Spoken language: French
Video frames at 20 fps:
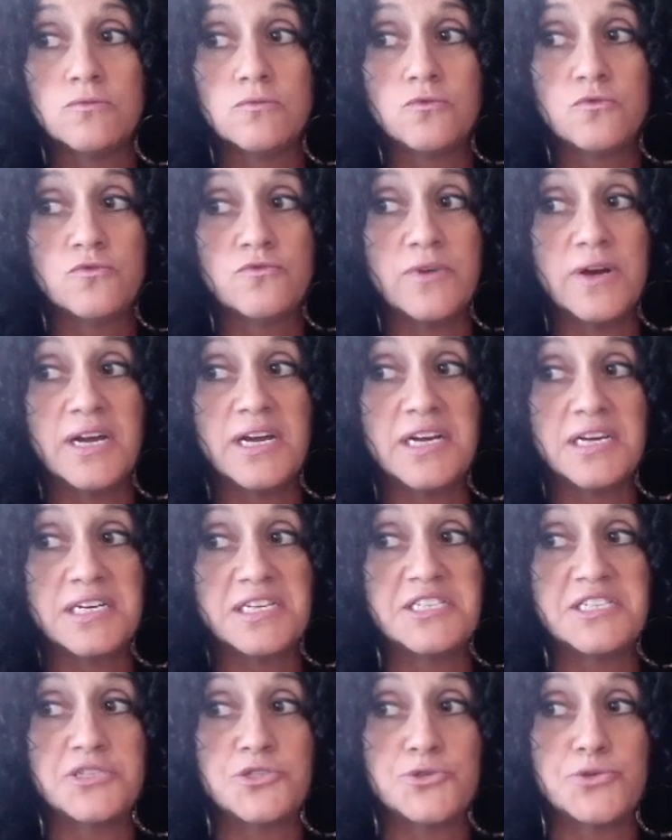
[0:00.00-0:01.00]
ouvert
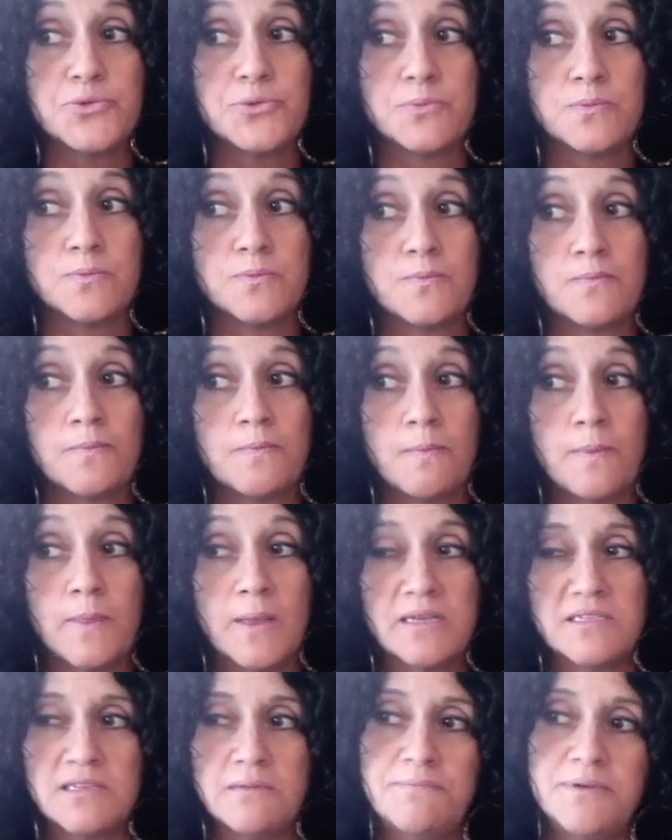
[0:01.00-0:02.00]
les yeux
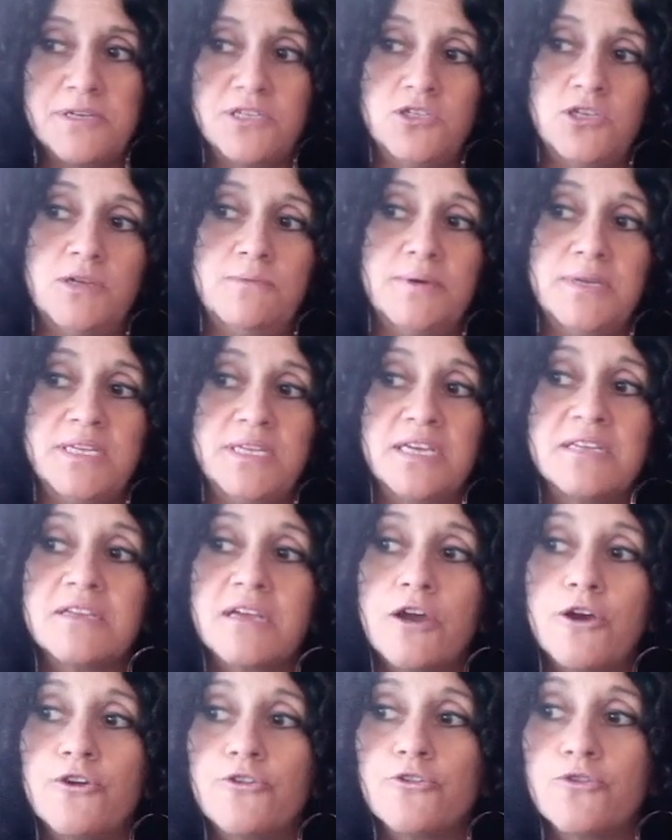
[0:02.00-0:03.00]
à cette personne, peut-être
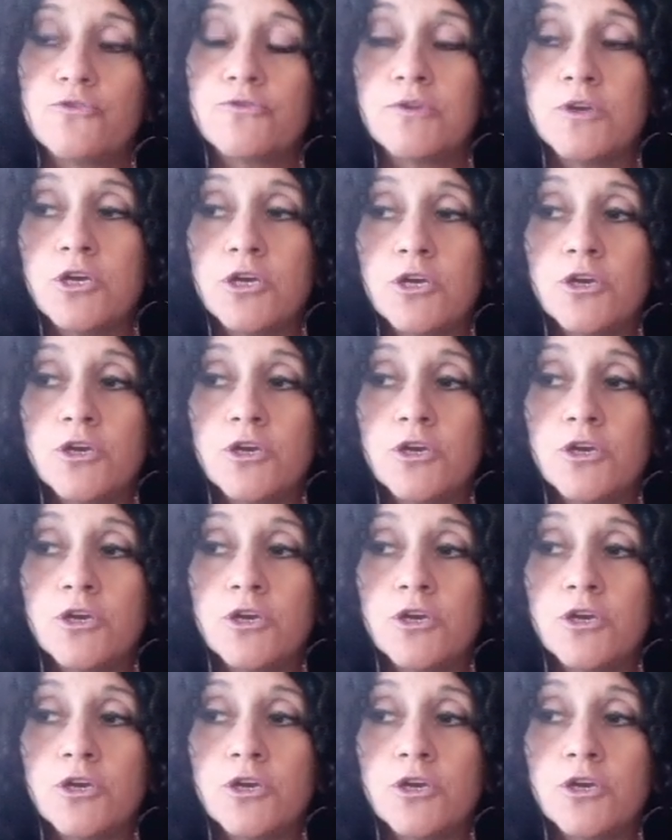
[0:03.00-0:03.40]
à un autre,